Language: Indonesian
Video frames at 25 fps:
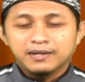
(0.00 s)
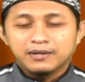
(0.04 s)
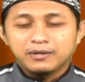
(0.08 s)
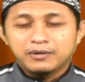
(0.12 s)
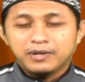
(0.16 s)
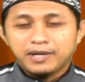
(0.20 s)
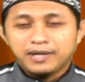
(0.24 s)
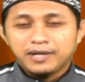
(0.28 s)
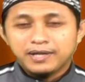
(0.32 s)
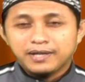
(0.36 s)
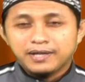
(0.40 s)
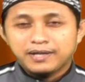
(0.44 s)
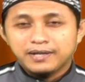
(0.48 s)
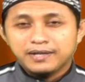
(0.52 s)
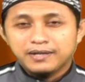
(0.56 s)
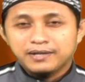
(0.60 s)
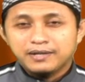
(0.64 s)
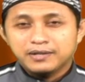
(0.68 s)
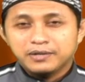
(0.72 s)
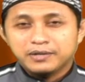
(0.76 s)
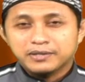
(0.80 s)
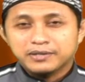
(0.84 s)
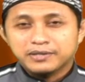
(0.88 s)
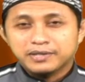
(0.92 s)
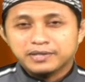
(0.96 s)
Wa ala
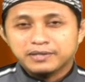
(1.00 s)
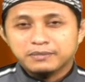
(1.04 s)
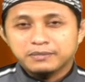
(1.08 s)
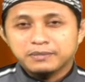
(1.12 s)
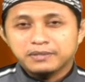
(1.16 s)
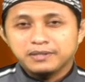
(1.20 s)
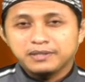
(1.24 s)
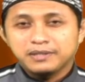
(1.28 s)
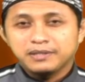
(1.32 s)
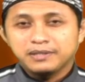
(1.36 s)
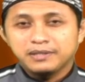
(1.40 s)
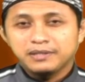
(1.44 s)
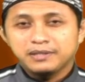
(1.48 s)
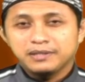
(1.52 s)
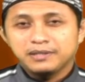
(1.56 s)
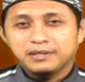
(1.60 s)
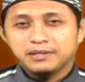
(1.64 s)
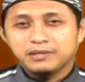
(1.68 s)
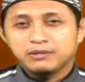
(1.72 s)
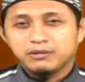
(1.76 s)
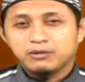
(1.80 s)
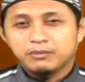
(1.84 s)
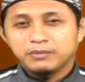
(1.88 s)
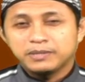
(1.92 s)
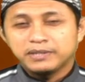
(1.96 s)
alihi wa
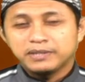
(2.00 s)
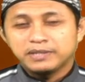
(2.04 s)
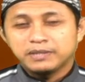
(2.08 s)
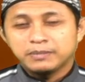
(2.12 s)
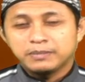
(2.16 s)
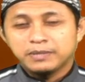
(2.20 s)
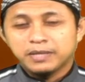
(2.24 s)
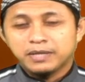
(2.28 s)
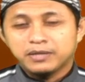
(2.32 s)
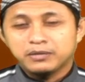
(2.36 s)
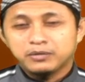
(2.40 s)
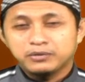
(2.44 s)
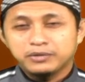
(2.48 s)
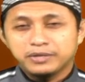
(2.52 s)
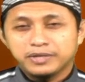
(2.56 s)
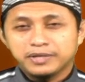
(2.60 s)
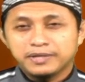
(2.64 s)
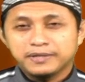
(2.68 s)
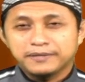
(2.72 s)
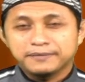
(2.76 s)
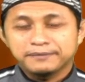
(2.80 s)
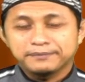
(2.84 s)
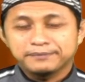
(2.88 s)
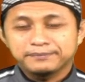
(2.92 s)
sahbihi wa man tabi'ahudah.